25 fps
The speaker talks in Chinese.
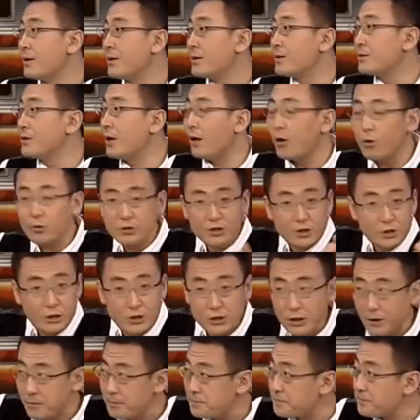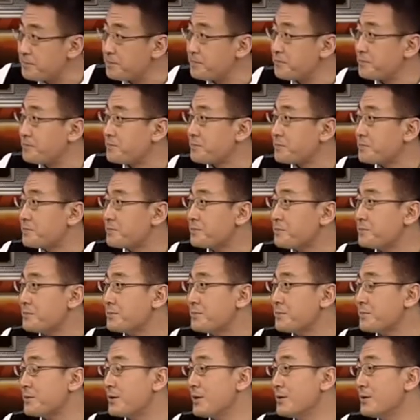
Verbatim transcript: 然后底下，对啊，嗯，